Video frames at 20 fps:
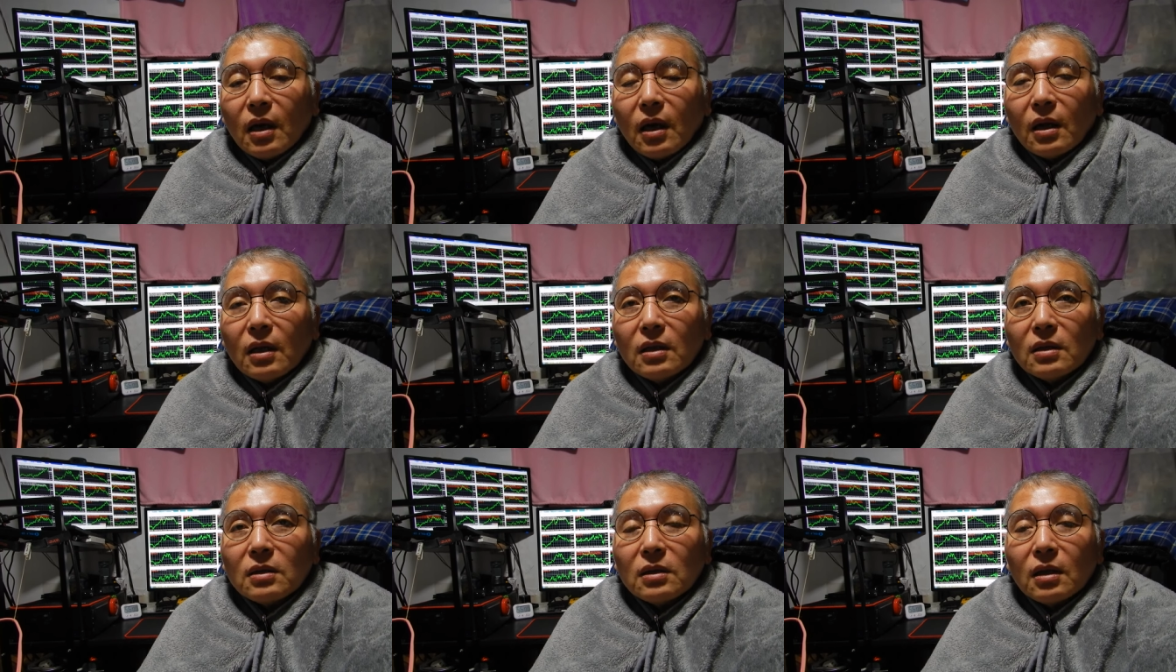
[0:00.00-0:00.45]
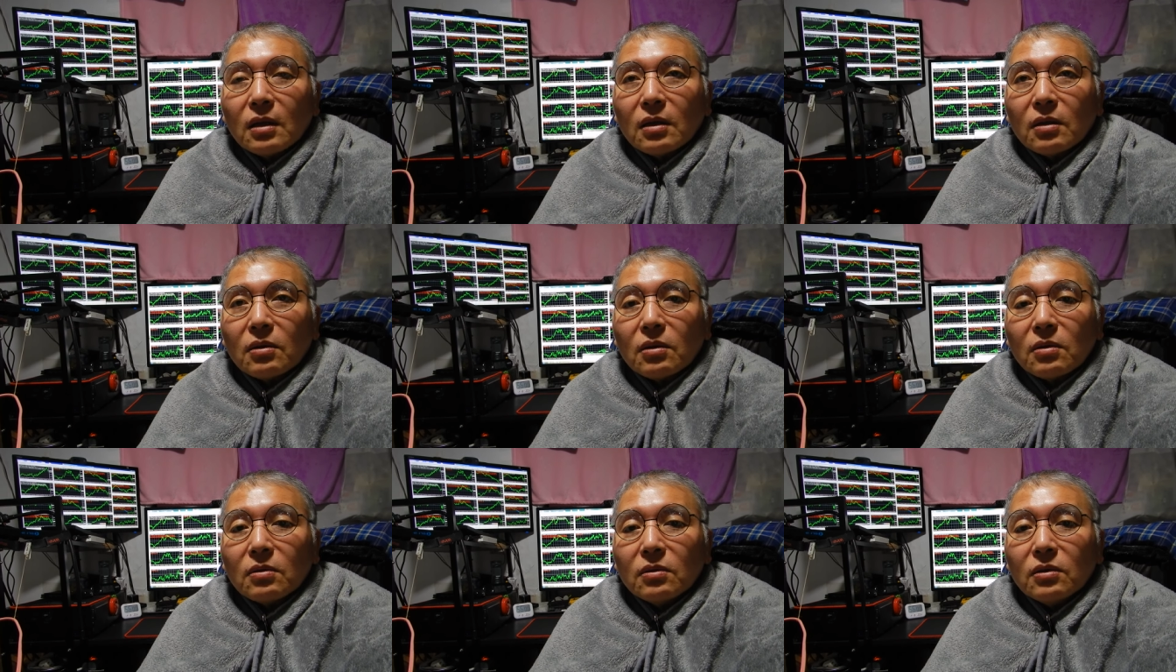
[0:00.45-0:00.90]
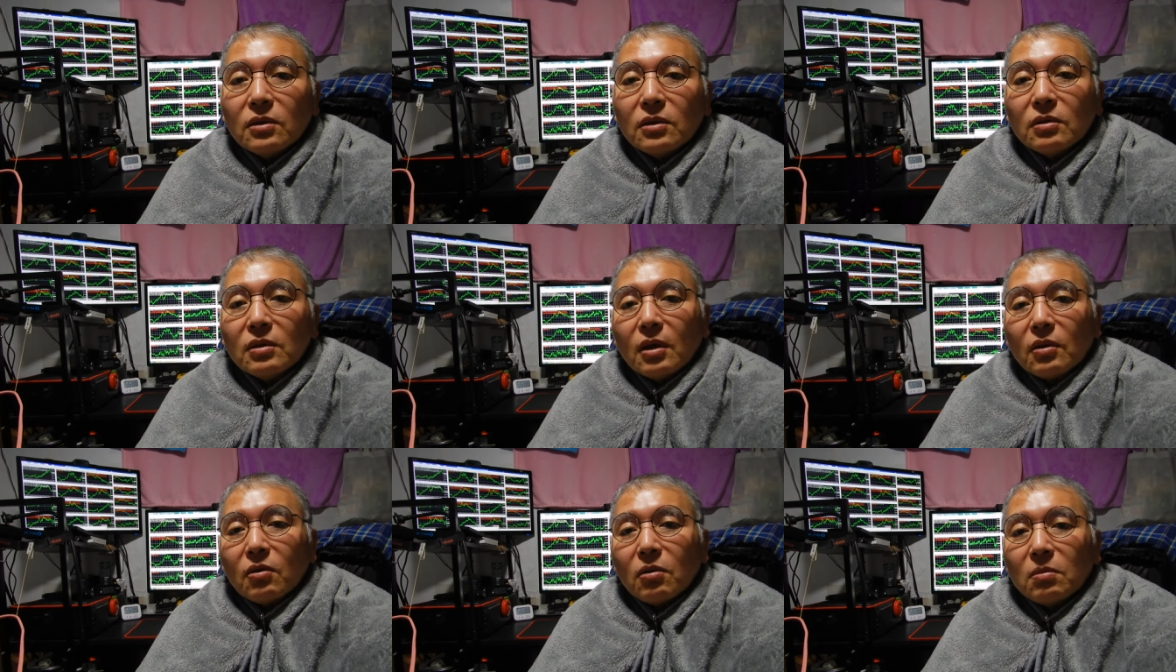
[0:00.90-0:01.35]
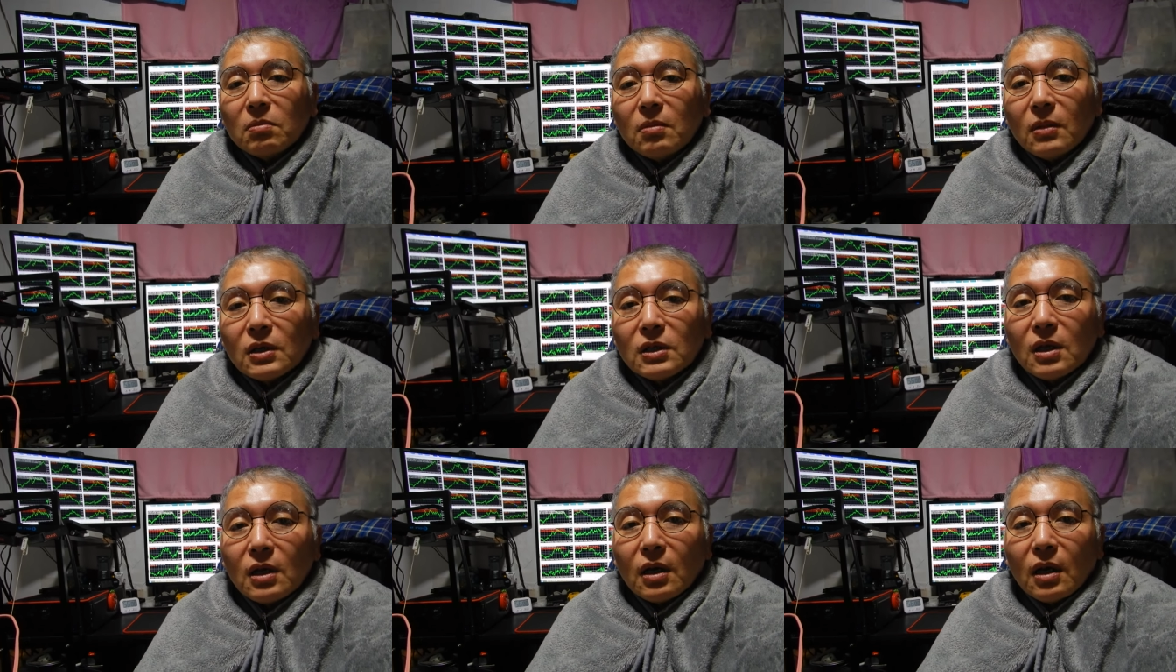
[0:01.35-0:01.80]
話してたって宇宙には飛び
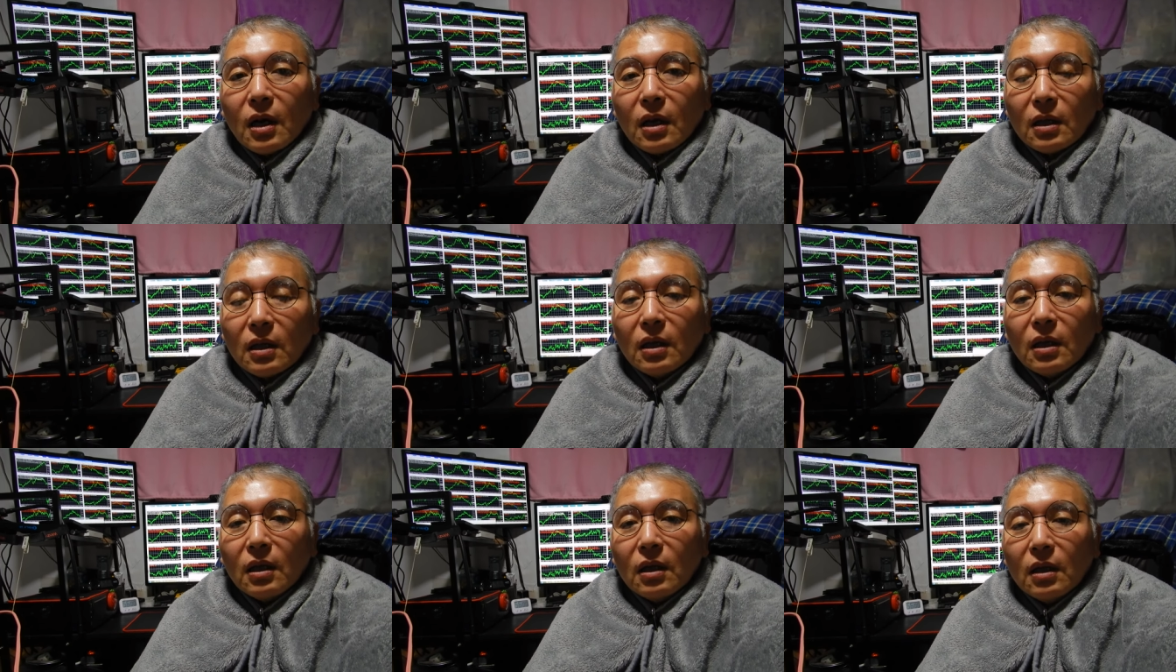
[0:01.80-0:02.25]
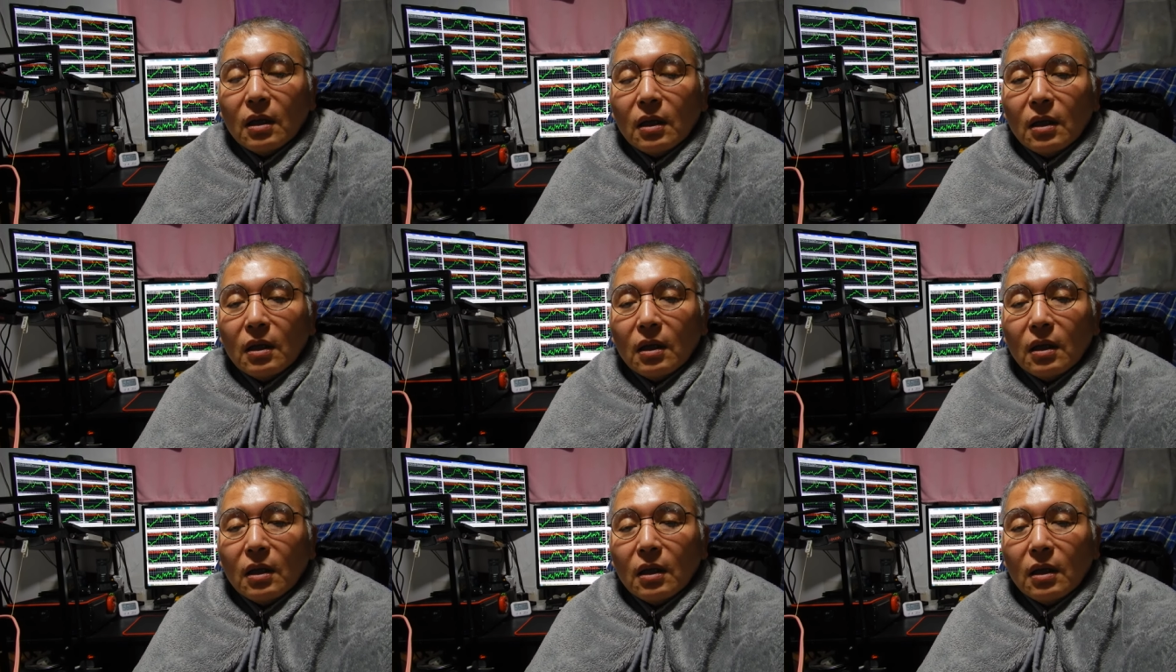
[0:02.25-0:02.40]
ませんからね、